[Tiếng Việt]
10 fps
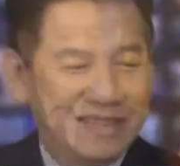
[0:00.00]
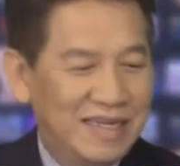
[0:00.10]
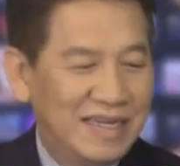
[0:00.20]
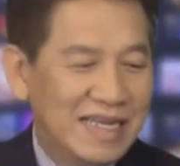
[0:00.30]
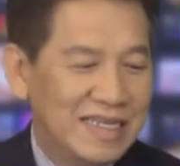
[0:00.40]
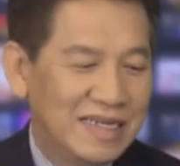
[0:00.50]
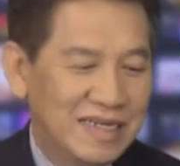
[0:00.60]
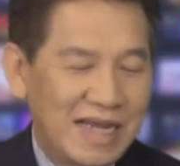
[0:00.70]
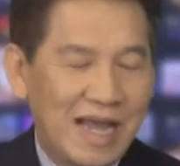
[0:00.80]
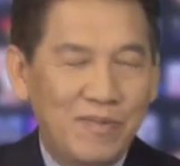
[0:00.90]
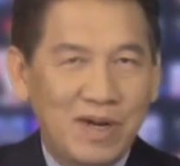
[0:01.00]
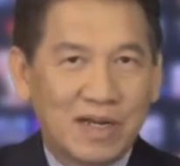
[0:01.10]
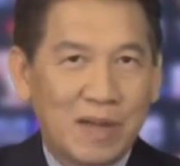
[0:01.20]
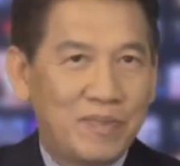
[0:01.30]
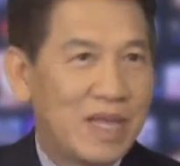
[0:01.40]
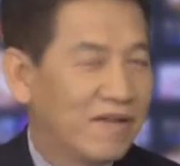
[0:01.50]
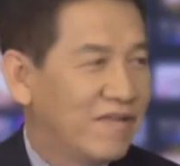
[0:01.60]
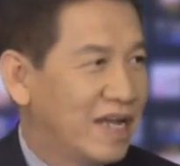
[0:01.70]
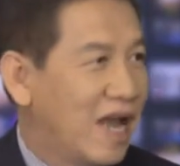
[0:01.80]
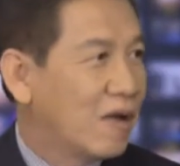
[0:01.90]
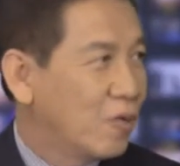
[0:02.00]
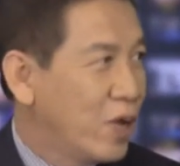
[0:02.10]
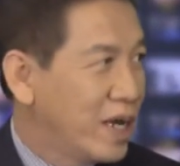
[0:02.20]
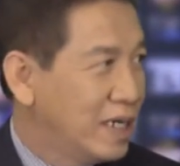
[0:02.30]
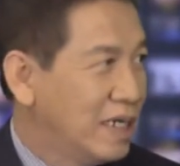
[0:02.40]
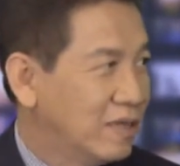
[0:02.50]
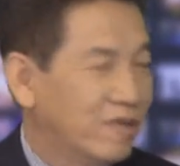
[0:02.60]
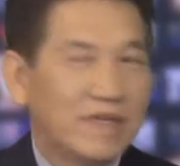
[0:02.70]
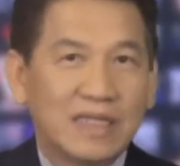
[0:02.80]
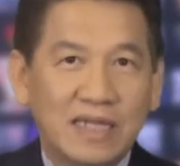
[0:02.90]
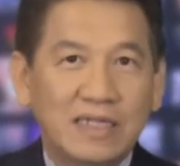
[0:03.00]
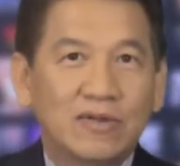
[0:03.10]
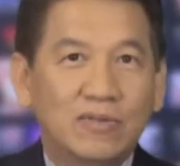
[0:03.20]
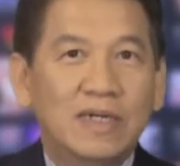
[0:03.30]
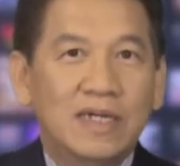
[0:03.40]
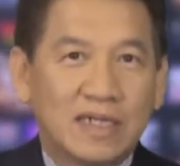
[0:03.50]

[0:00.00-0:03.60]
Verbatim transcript: những cái những cái mà cập nhật về cái hardware đó là quý vị thấy nó cũng